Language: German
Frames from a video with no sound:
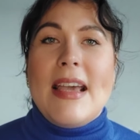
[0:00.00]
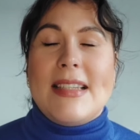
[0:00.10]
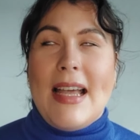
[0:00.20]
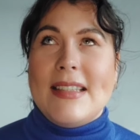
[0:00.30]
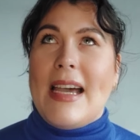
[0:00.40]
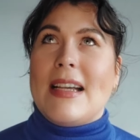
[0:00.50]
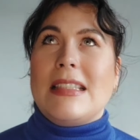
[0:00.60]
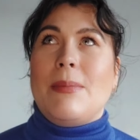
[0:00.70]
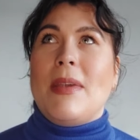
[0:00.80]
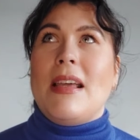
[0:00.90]
Dann sagen
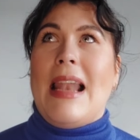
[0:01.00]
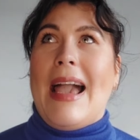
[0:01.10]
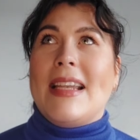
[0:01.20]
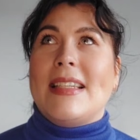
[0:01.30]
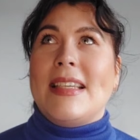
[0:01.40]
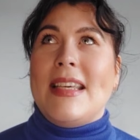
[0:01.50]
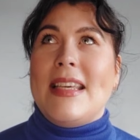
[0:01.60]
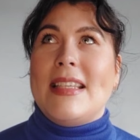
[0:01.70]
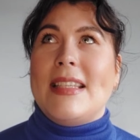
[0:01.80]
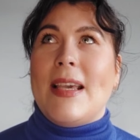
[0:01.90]
sie mir, leite
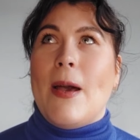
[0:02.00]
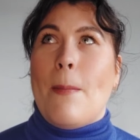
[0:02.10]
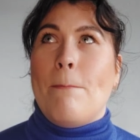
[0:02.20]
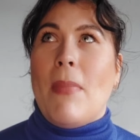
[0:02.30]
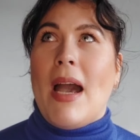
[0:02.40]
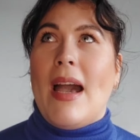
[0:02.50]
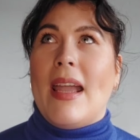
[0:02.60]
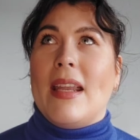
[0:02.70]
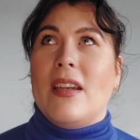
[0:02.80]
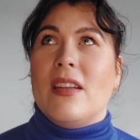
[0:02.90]
ich ähm,
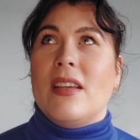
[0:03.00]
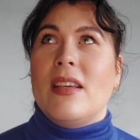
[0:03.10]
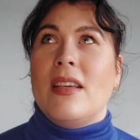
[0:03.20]
ein